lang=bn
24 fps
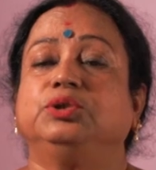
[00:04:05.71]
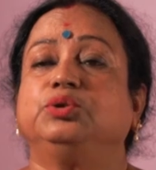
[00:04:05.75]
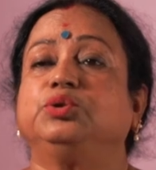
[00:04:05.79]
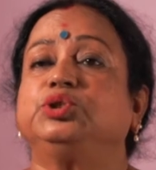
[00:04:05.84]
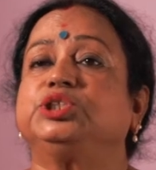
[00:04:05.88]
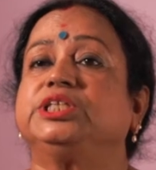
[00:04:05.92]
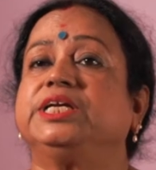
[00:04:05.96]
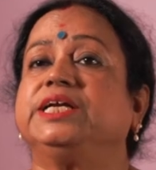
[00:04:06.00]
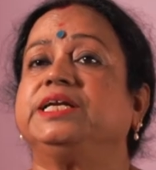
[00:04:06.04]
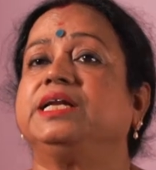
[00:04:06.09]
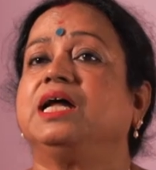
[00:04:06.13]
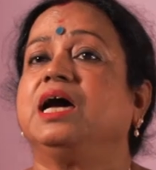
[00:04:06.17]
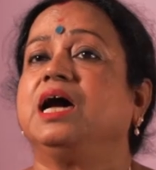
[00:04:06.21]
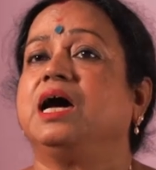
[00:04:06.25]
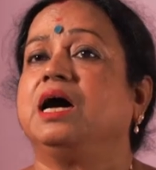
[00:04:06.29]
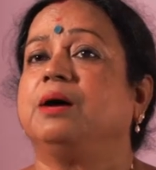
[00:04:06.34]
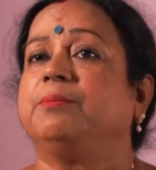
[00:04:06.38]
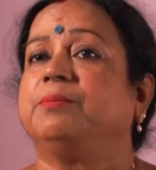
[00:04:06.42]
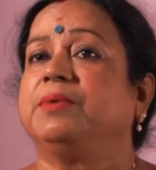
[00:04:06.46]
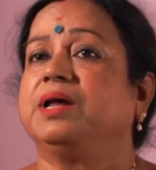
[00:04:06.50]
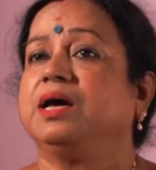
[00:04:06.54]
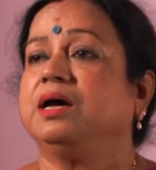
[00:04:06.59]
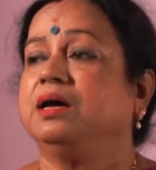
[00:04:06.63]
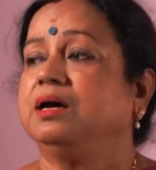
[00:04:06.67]
তো সেটা
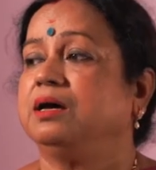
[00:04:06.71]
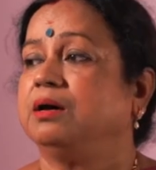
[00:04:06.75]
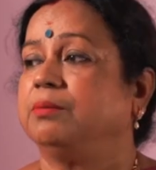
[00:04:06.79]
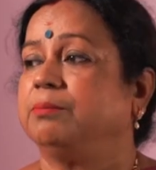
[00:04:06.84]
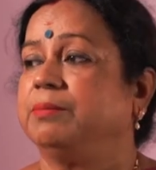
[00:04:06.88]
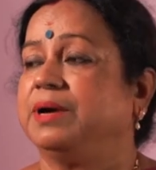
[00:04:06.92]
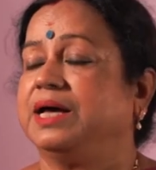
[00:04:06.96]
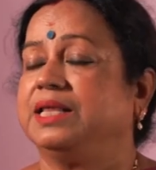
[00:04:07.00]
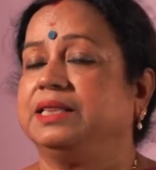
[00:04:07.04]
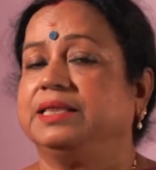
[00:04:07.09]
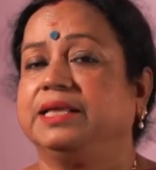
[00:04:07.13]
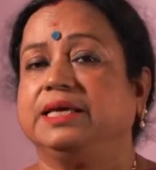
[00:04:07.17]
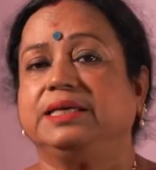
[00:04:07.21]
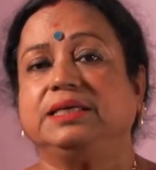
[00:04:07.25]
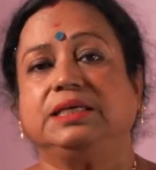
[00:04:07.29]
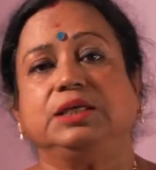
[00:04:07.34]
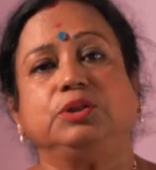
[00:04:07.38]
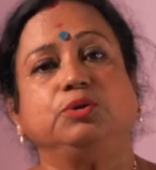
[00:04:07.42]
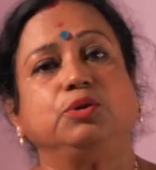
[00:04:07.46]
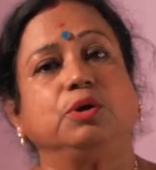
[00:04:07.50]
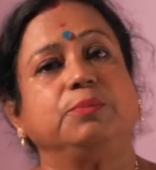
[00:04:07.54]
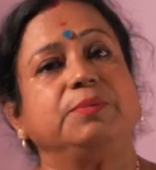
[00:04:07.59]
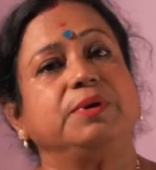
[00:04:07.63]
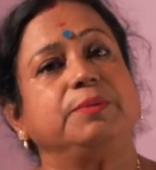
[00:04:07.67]
আমরা মালদায়
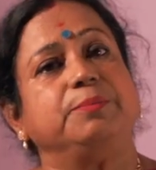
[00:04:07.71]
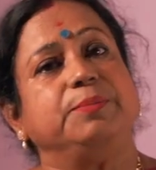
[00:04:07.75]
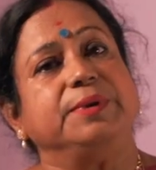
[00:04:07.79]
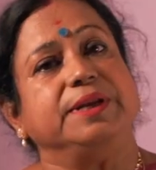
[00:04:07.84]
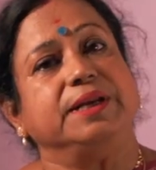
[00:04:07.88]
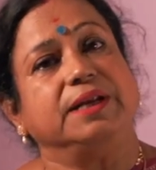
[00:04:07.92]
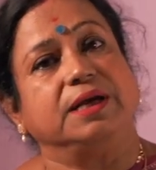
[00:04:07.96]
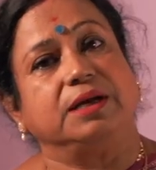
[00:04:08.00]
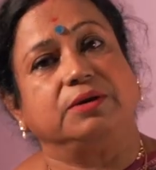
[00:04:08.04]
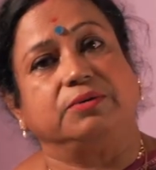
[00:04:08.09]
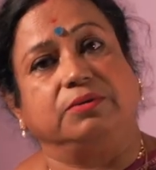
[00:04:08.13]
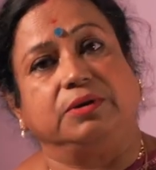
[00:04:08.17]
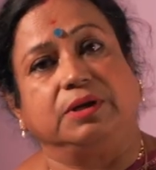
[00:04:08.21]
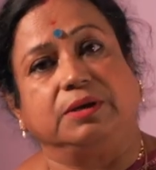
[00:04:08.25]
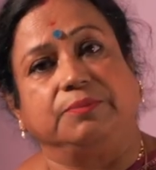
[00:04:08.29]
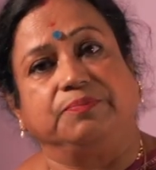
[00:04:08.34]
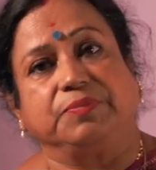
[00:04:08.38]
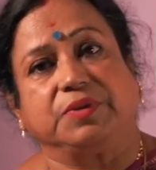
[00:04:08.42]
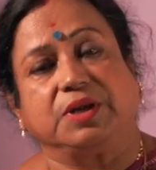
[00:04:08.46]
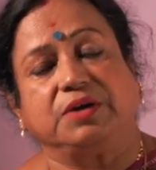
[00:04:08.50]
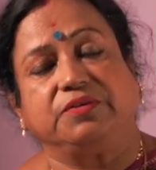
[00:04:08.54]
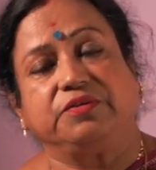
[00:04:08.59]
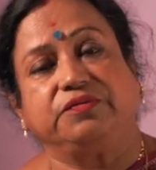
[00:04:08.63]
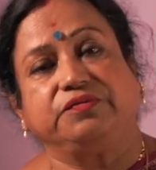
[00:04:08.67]
কিন্তু আমরা বিনার হলাম
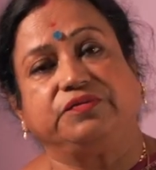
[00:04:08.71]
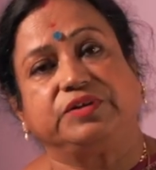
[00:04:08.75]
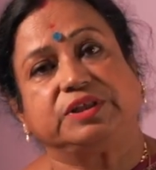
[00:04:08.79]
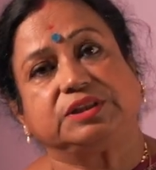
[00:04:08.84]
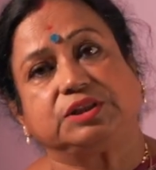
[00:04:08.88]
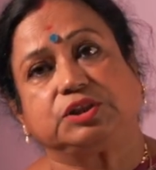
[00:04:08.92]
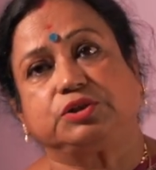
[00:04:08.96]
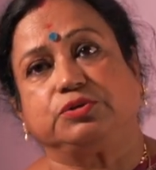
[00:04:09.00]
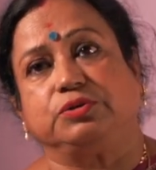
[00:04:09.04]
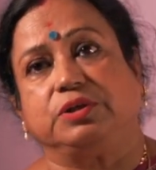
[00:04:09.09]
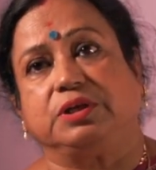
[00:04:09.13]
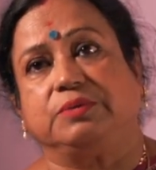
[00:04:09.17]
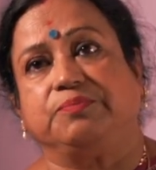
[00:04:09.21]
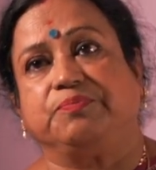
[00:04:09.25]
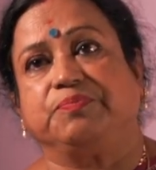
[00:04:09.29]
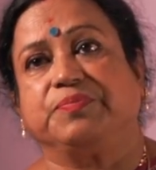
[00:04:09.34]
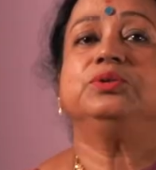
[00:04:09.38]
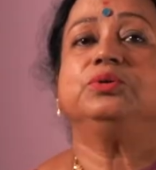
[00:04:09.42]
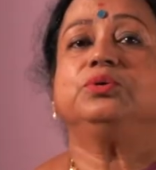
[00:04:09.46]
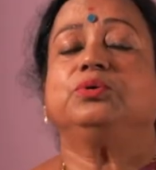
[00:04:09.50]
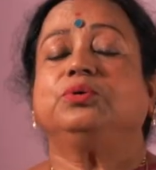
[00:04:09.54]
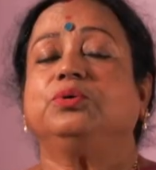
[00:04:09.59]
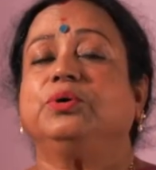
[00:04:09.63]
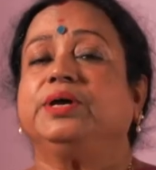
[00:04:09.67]
আমরা ফার্স্ট হলাম
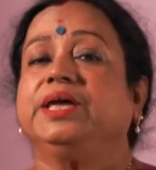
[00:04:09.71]
তো